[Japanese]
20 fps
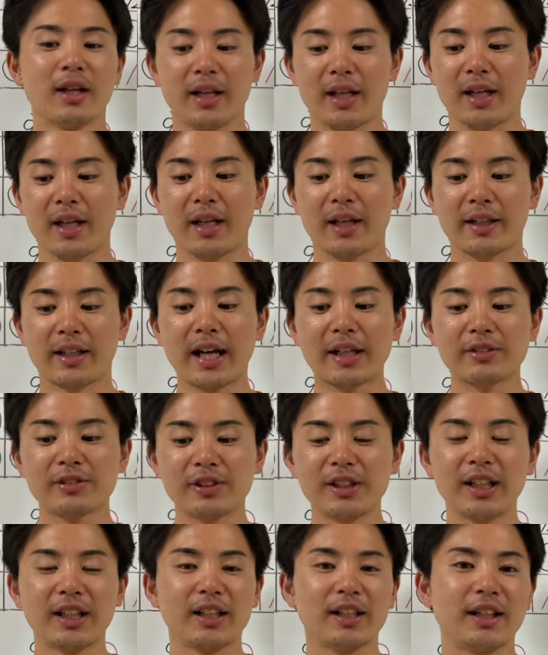えー、
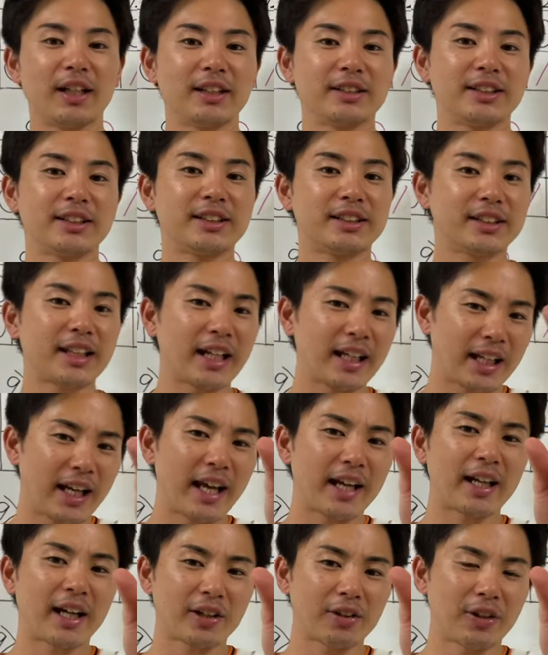逆に、えー、ちっちゃい
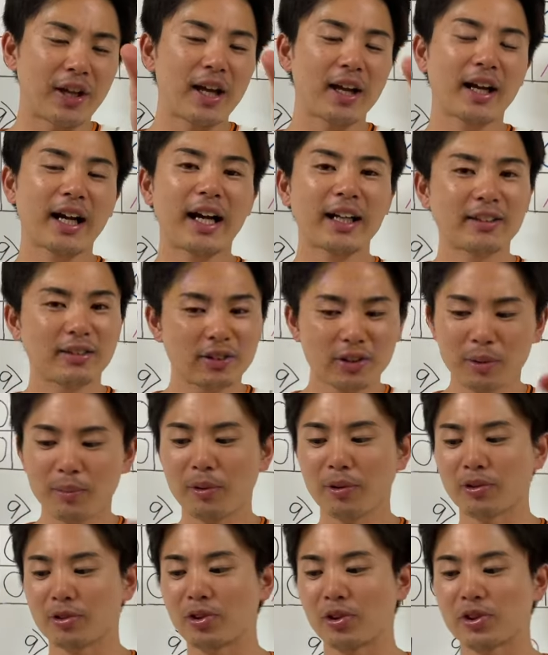変化球ね、
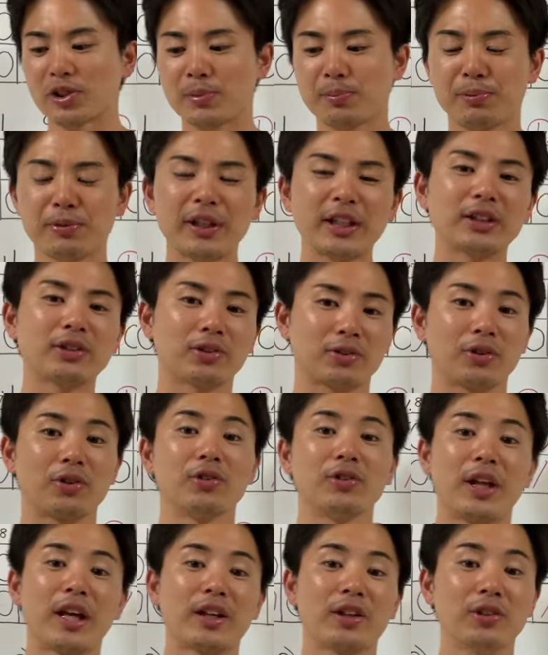カットボールとスプリットと
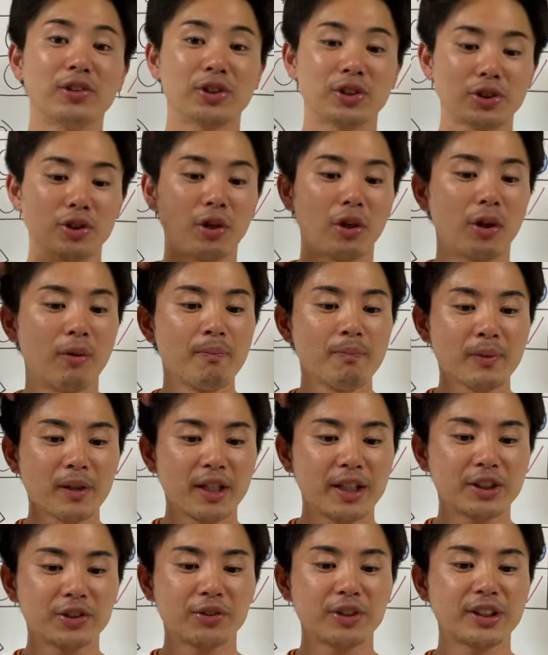いうね、球種を
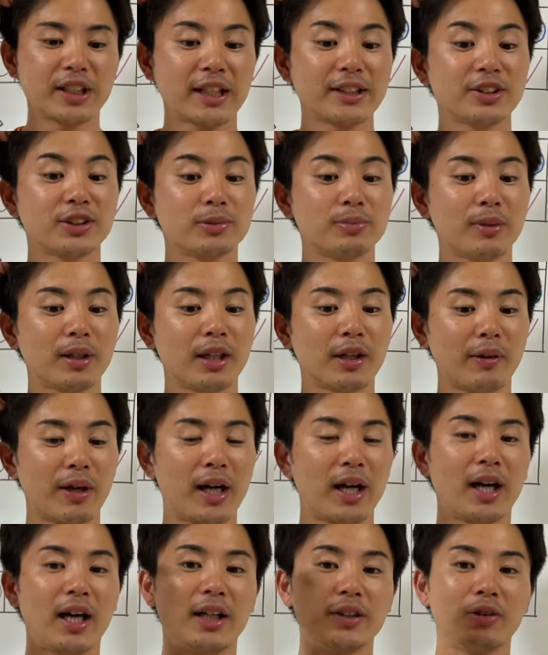非常に3巡目で
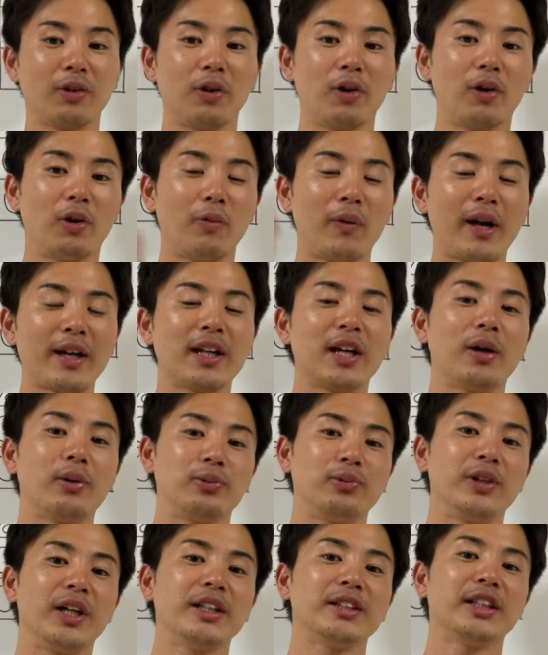は、あのー、割合
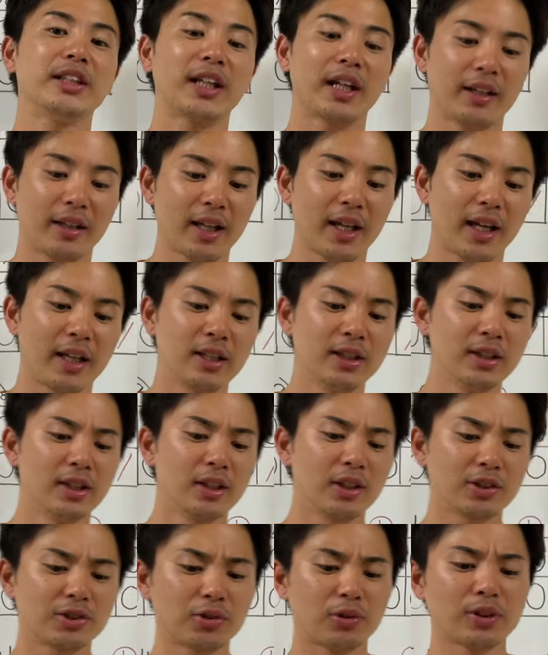増やしてたんで、
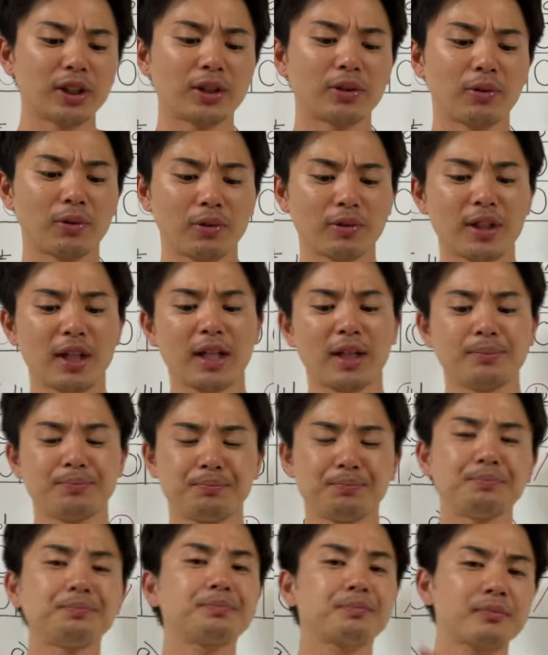そういったところ
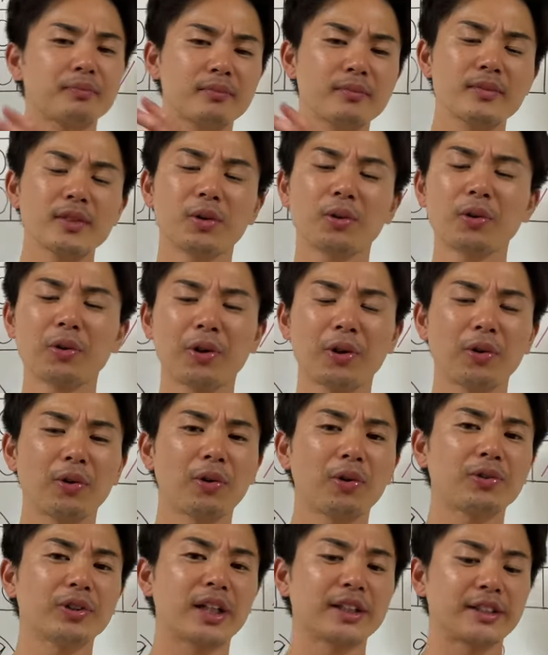で、この
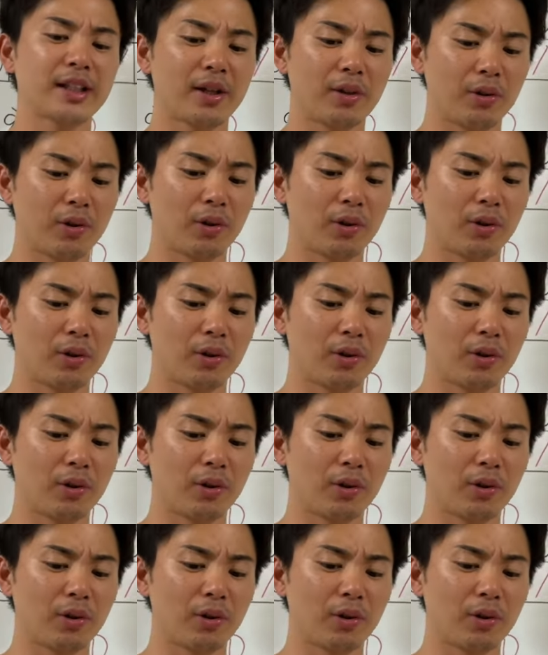強力打線